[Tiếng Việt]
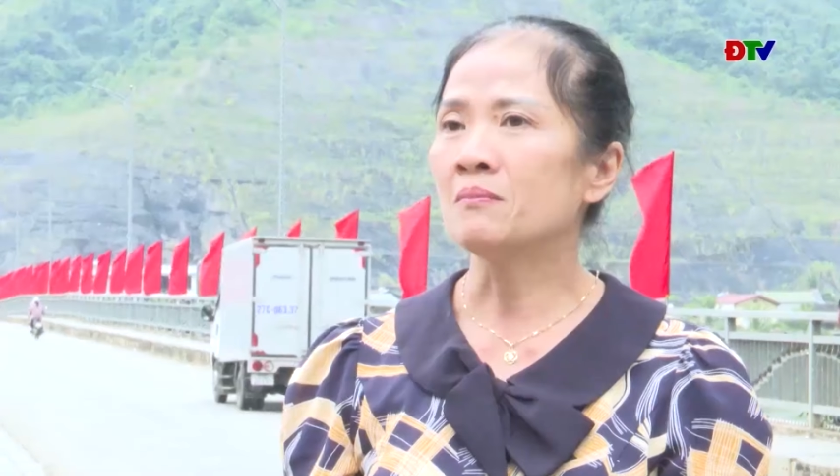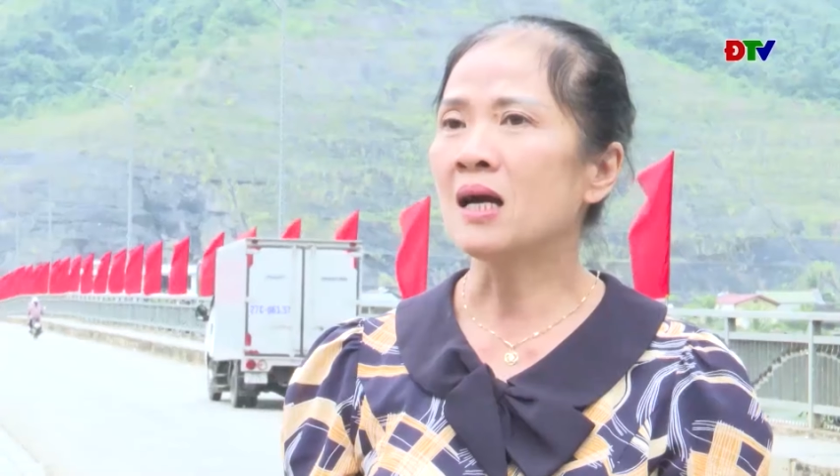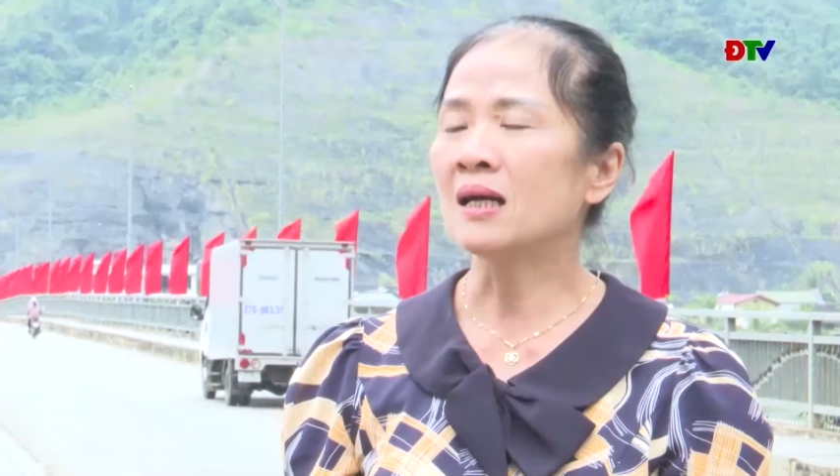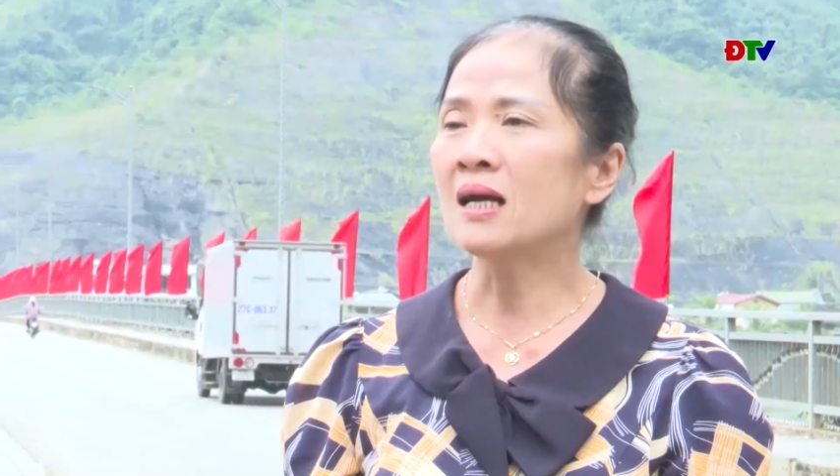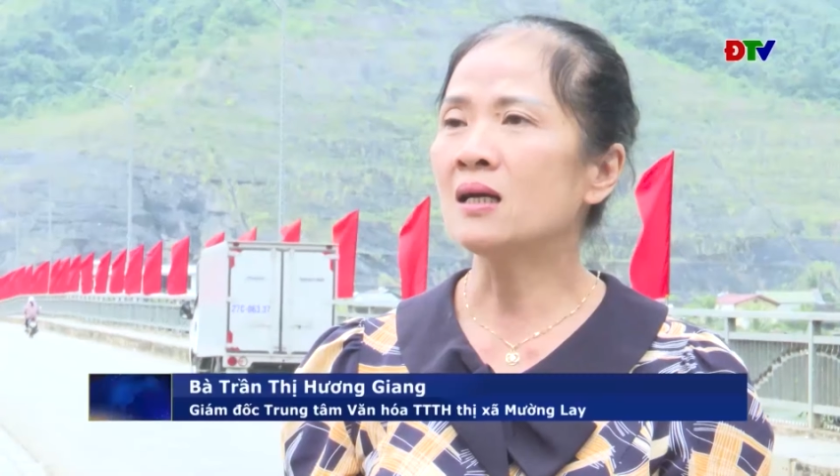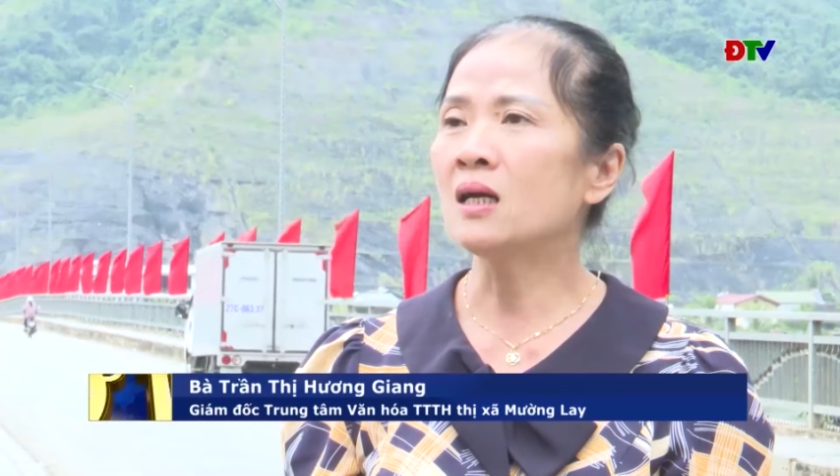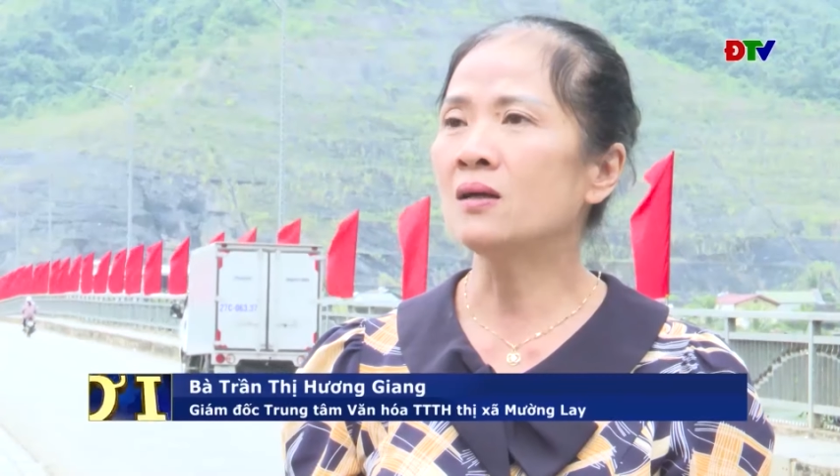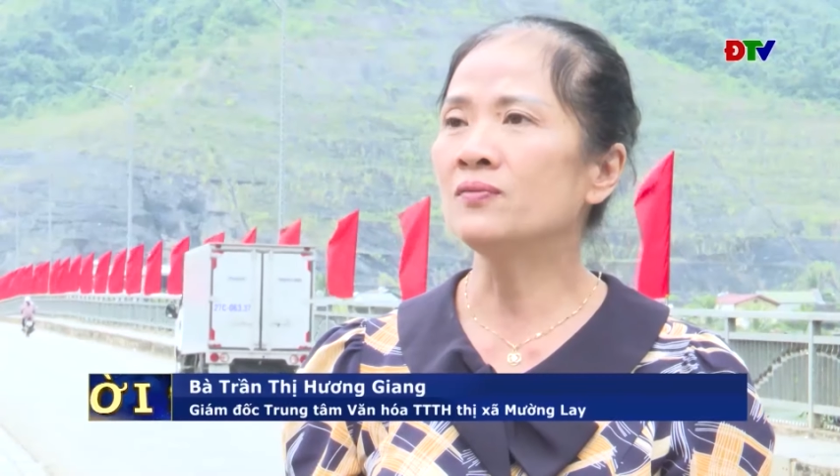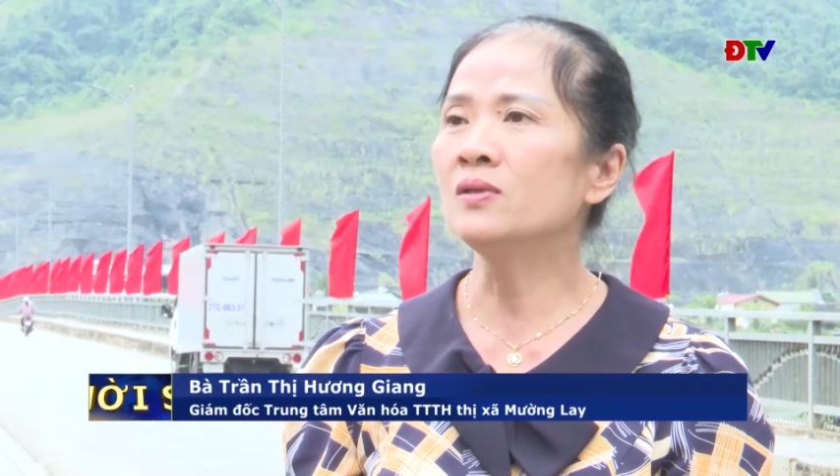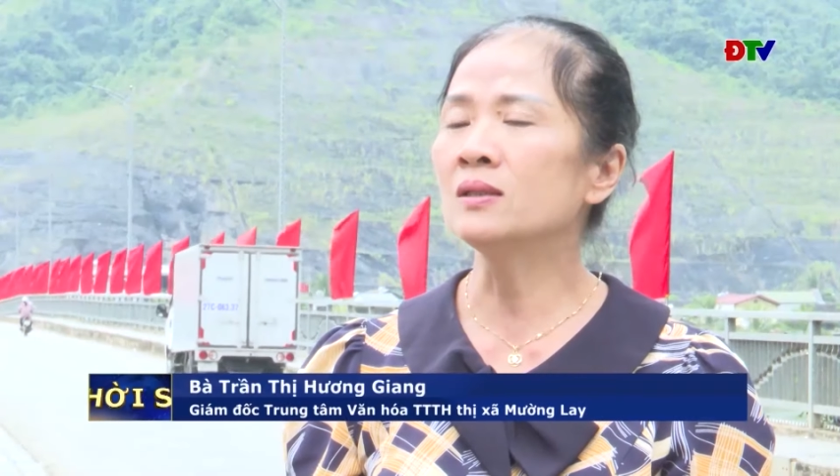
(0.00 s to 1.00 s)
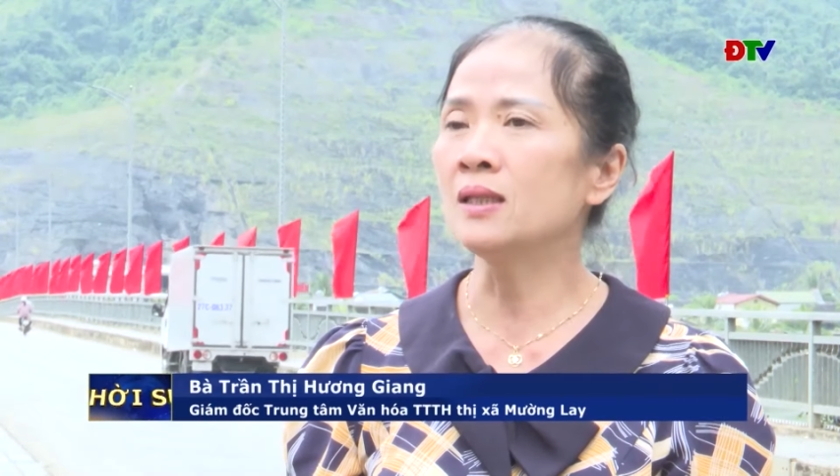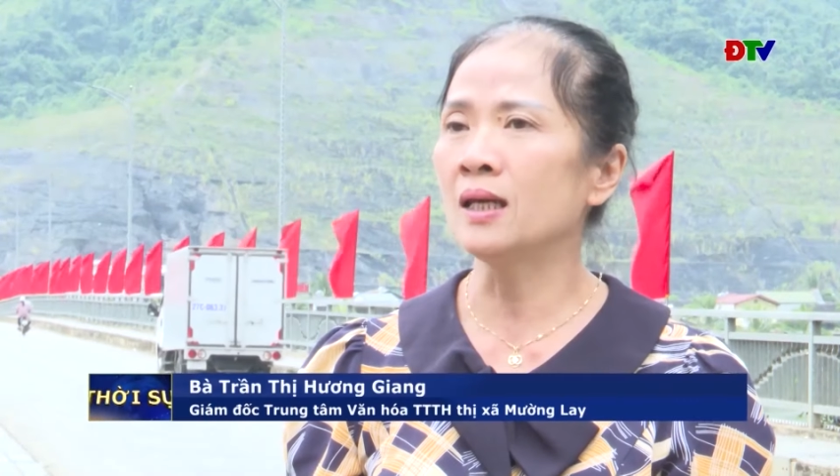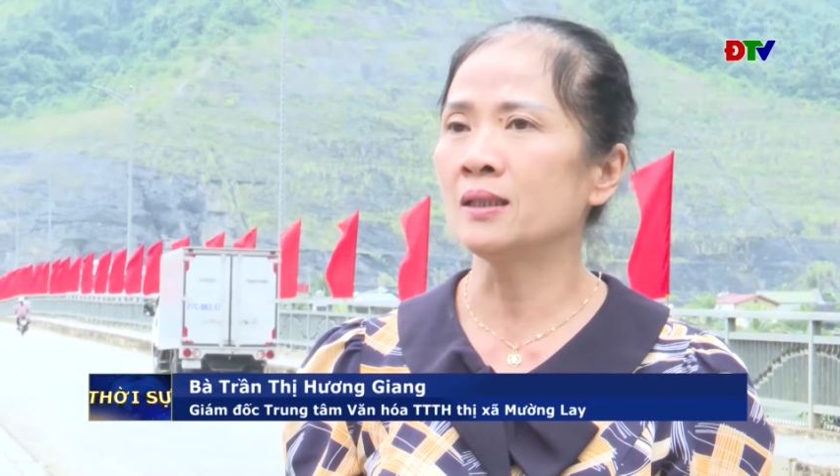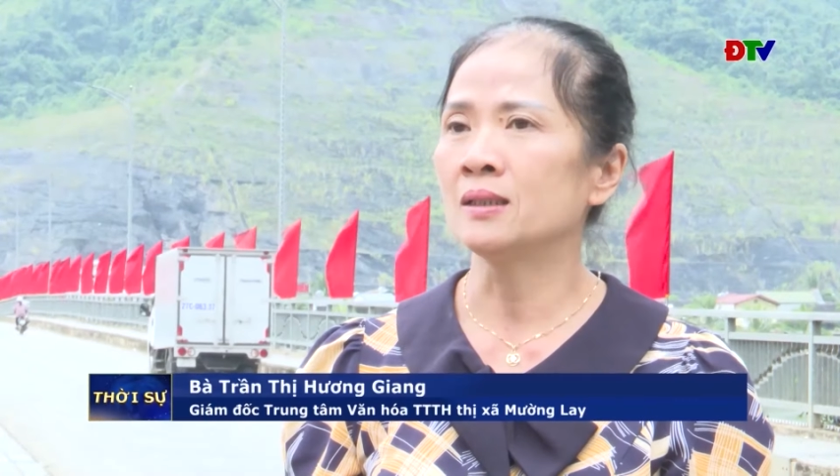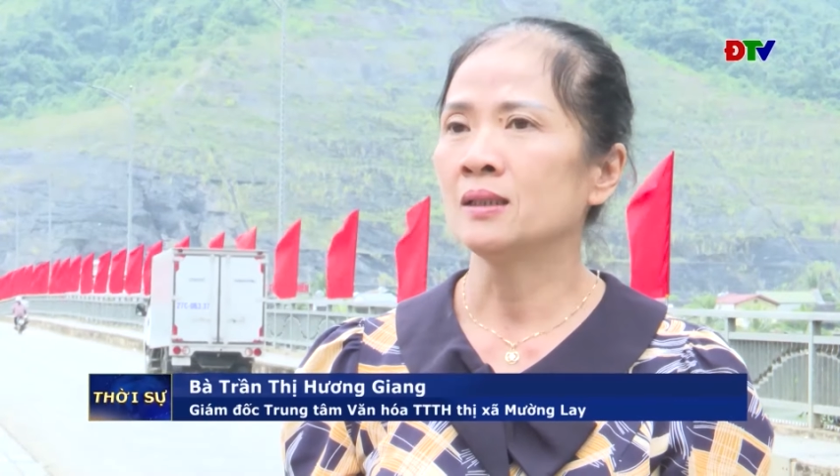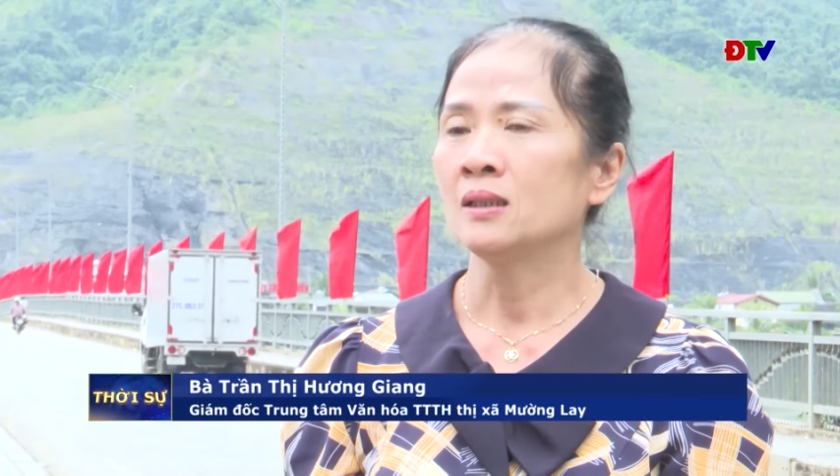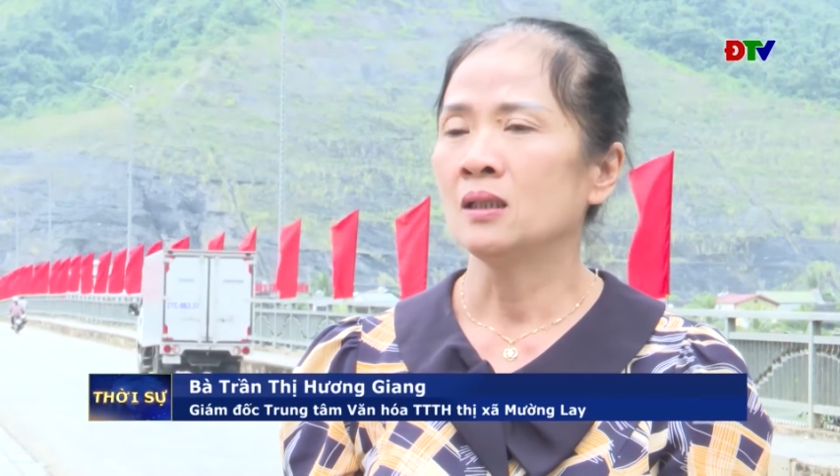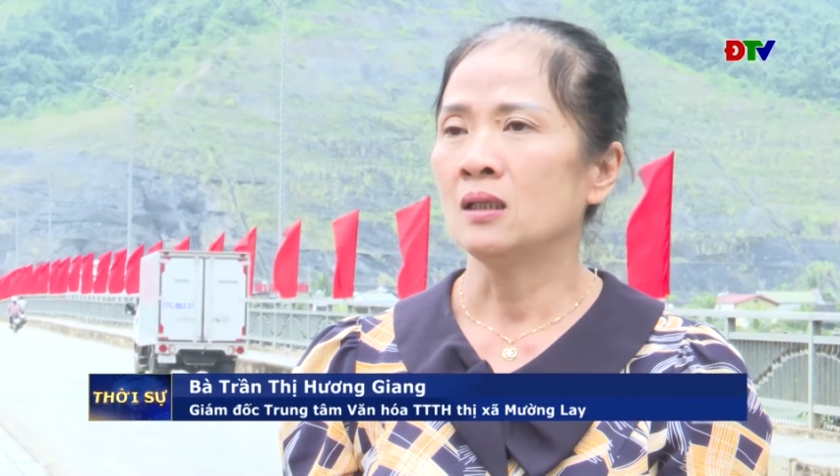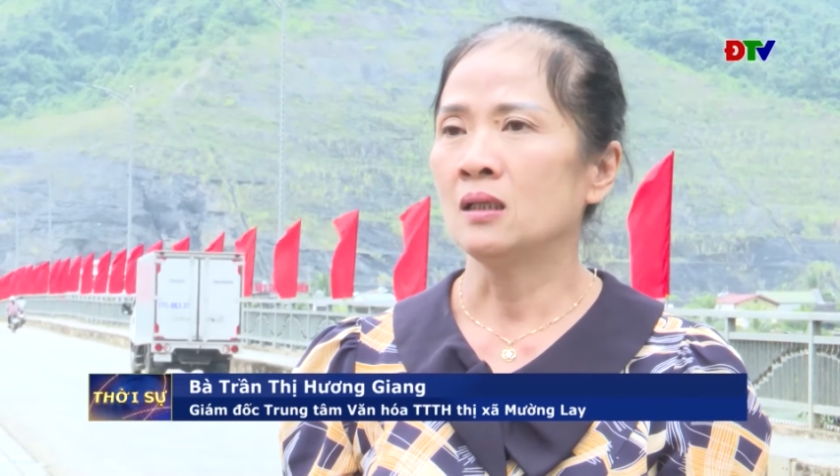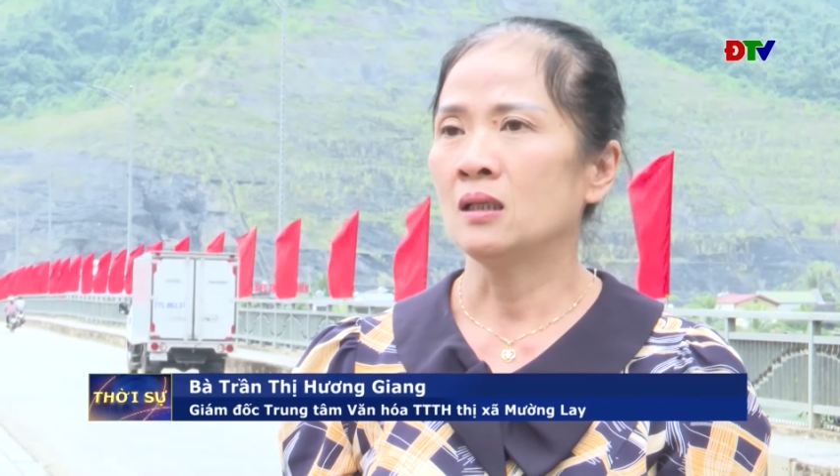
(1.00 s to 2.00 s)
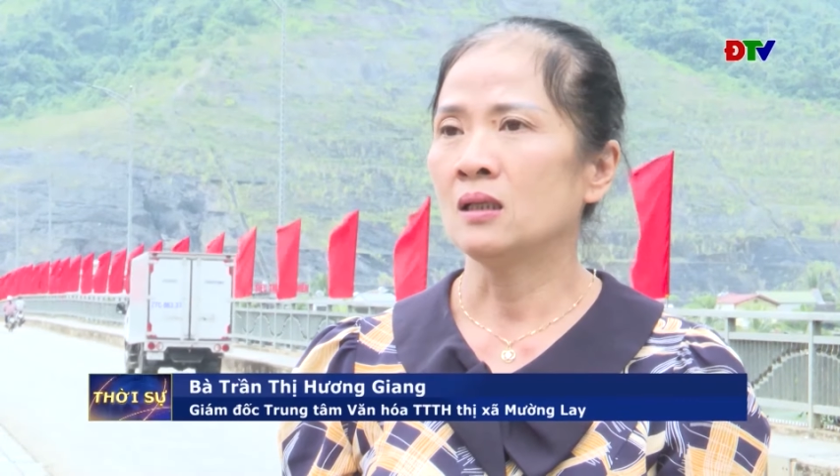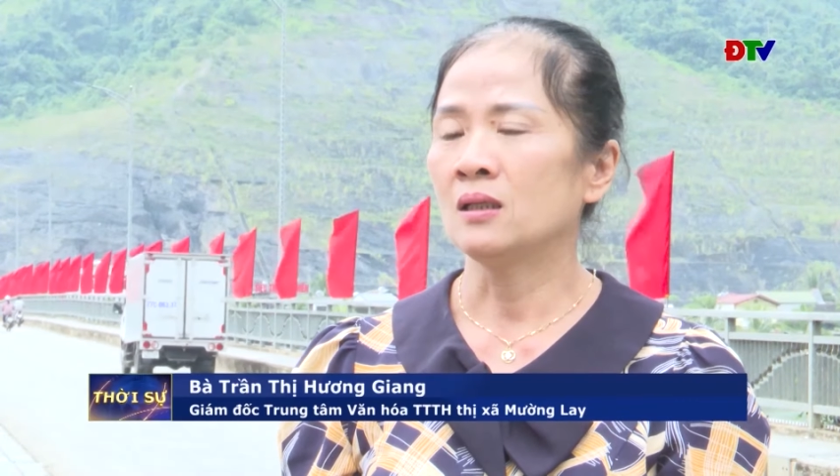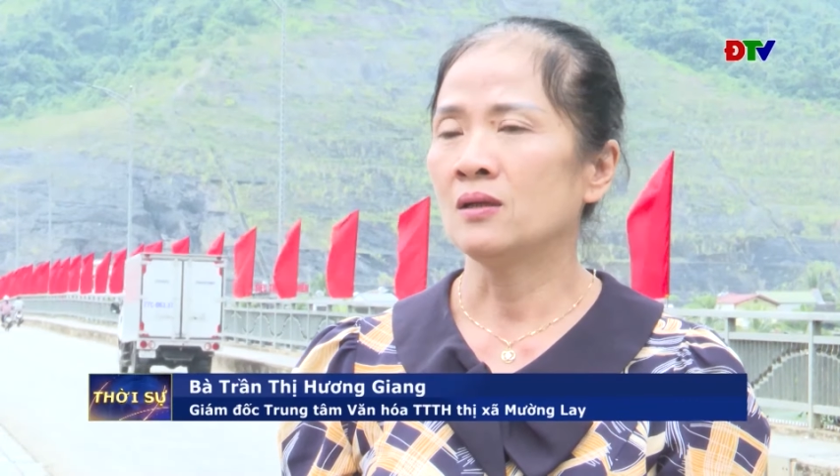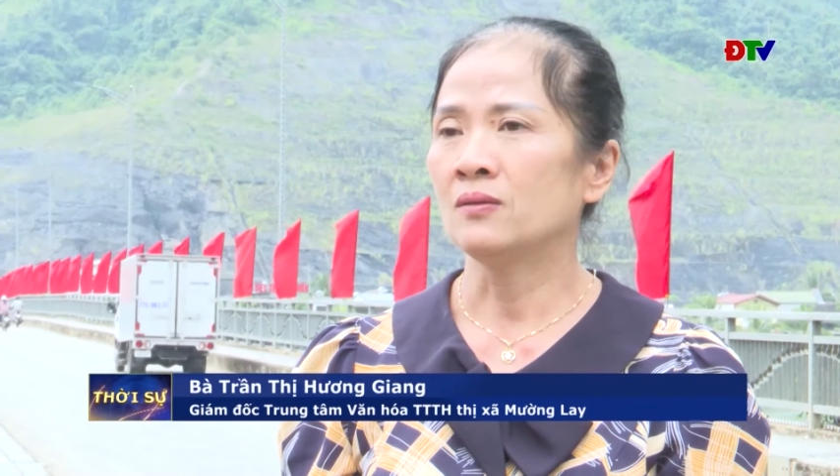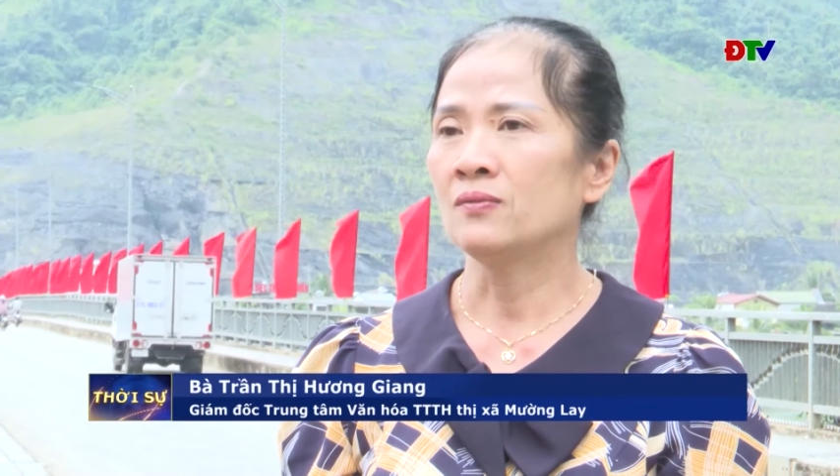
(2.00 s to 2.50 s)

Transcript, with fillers: Bằng các ờ, phương tiện ờ,